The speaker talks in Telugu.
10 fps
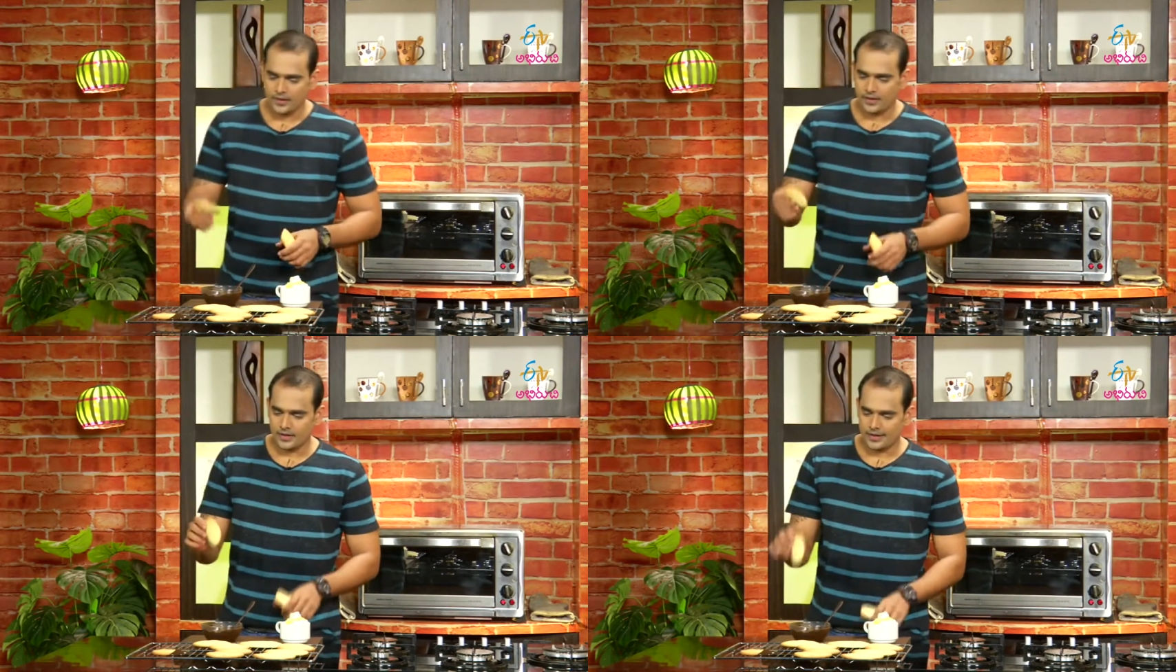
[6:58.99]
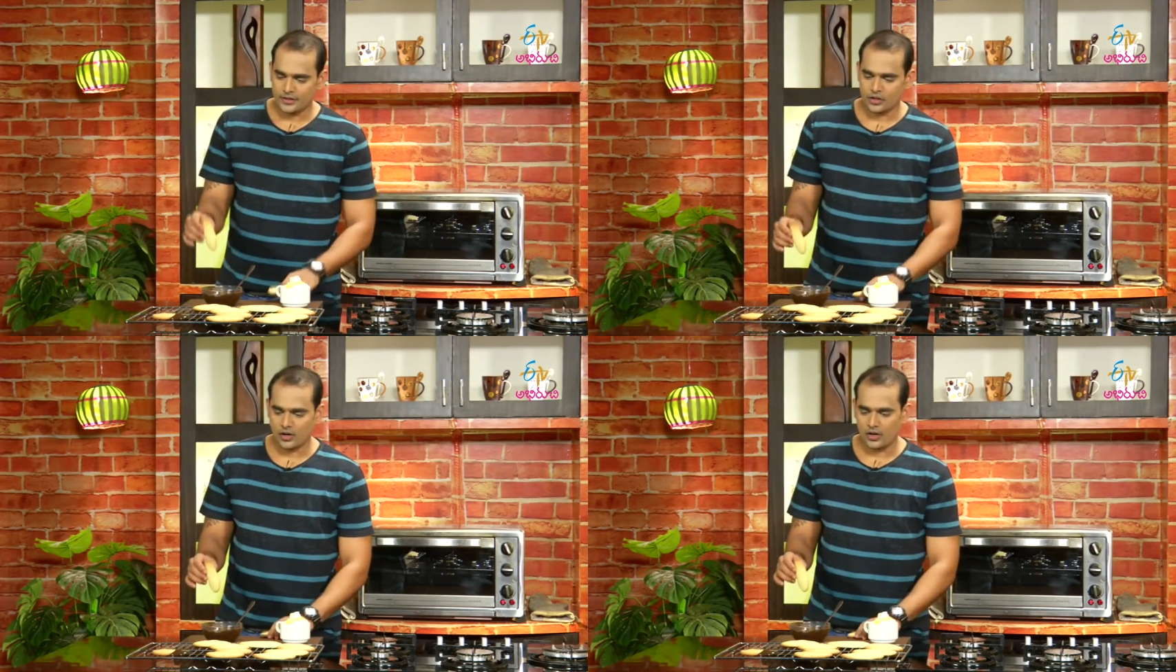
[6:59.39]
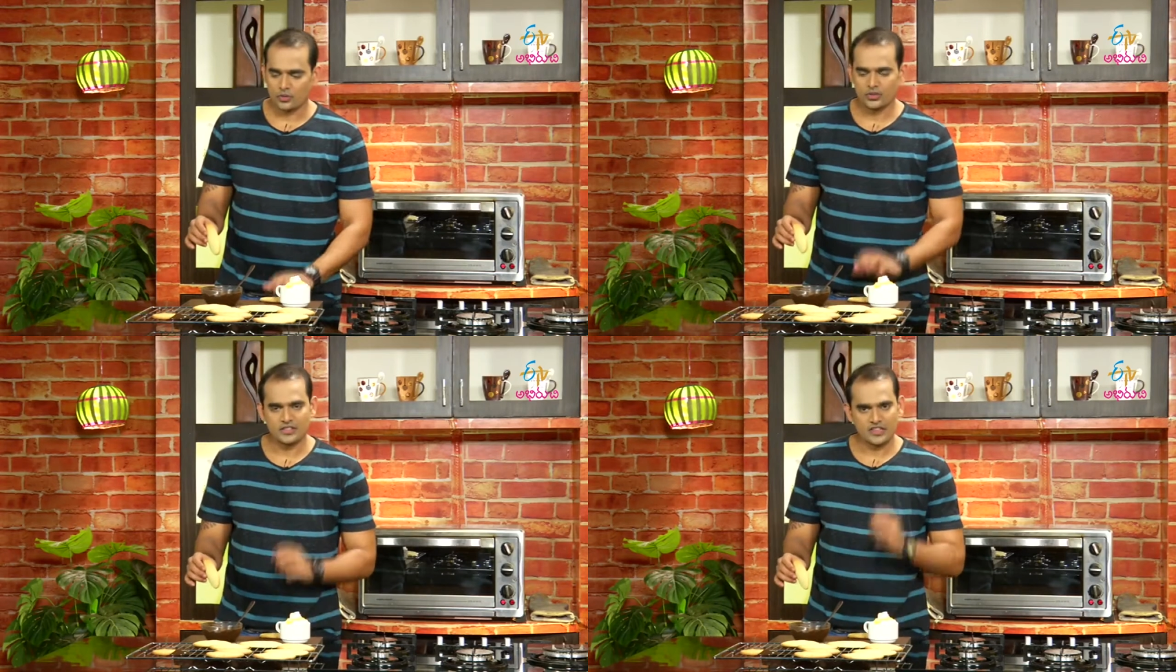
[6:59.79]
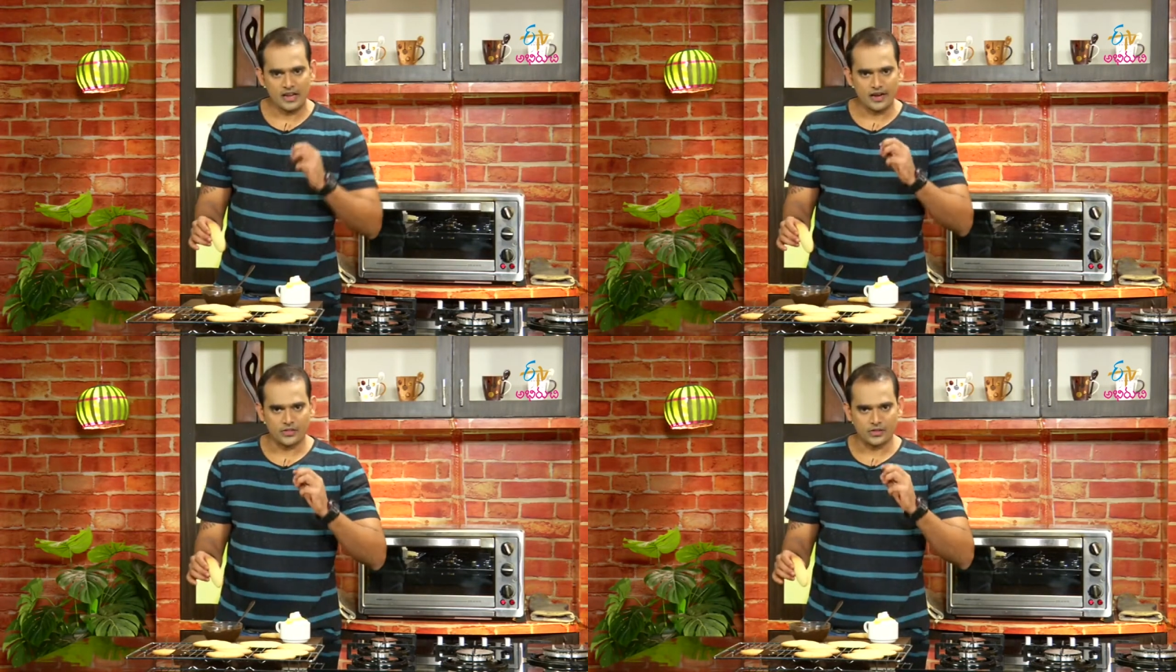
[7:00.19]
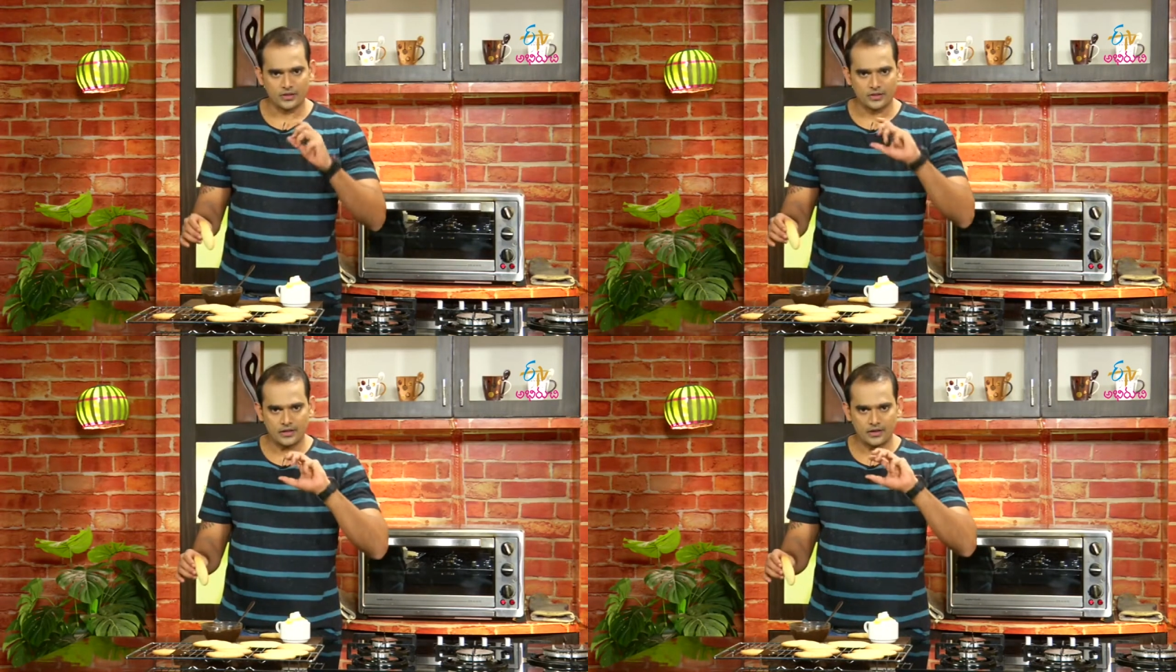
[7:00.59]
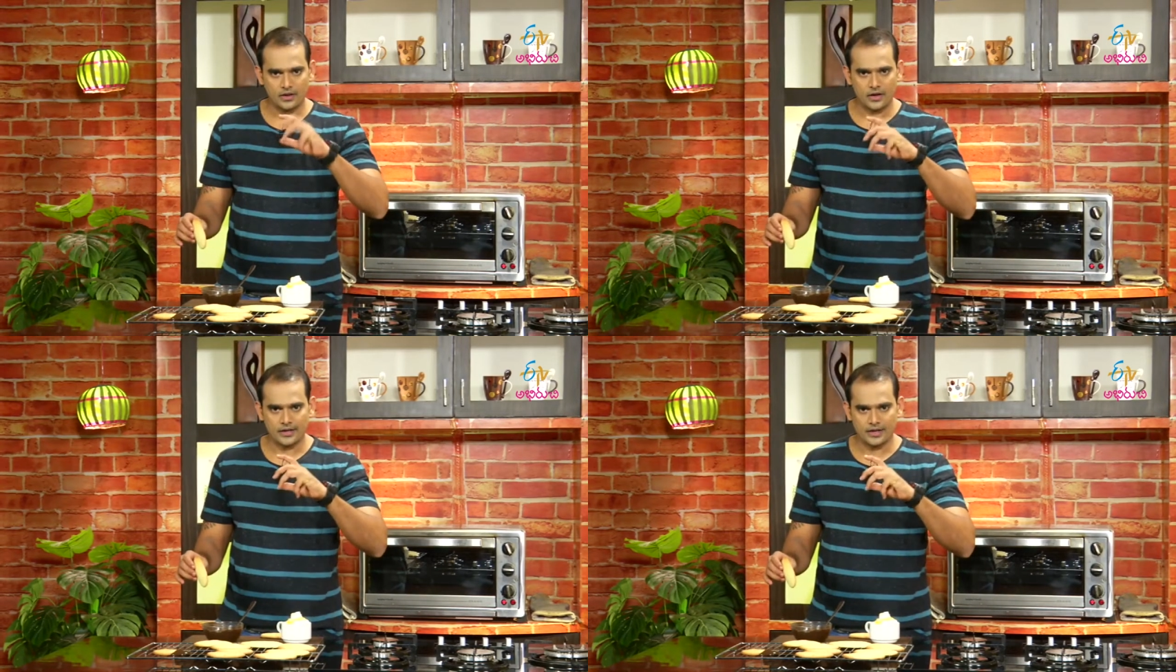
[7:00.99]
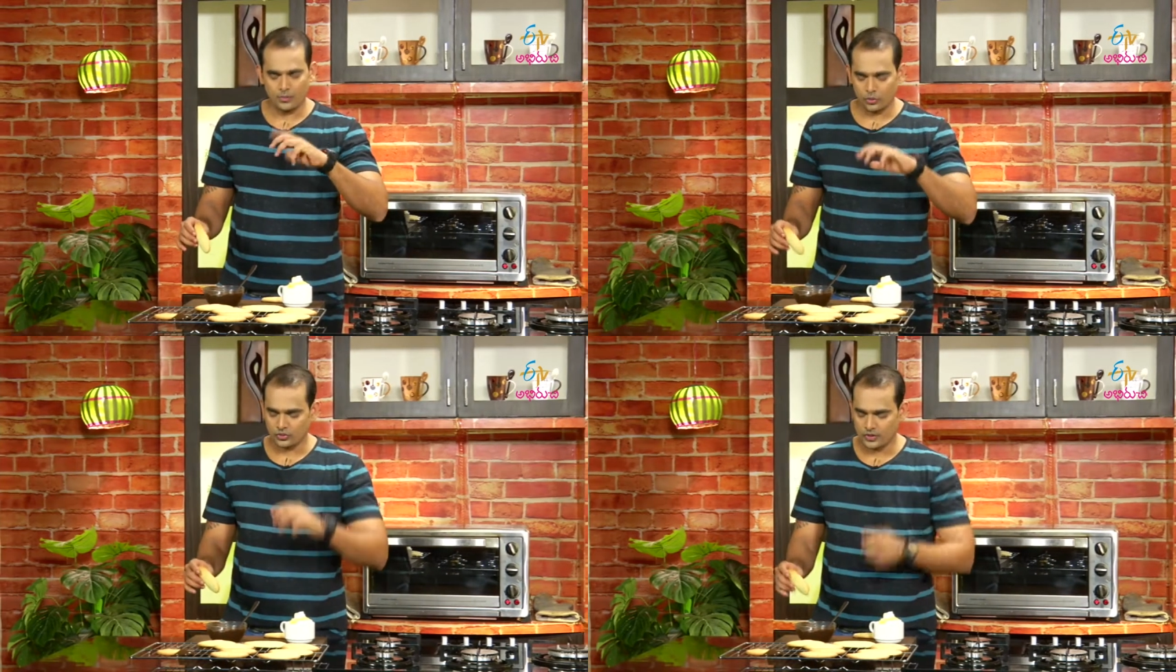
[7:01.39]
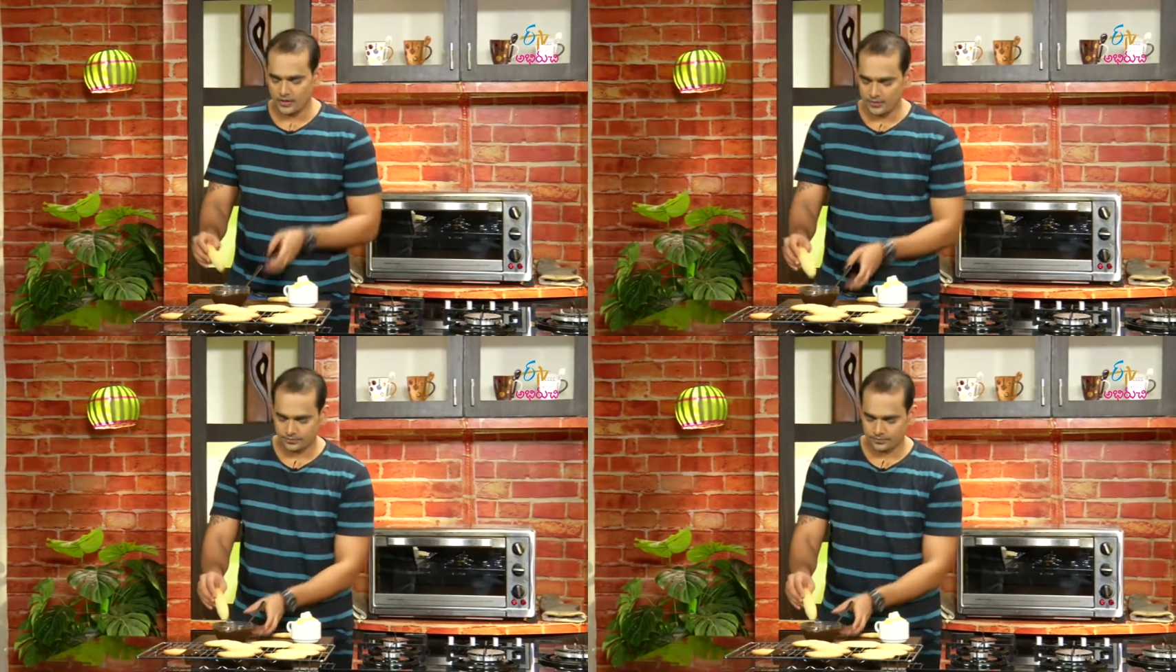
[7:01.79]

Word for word: ఎందుకంటే చాక్లెట్ కొద్దిగా చల్లగా అయిన తర్వాత గట్టిగా అయిపోతుంది అది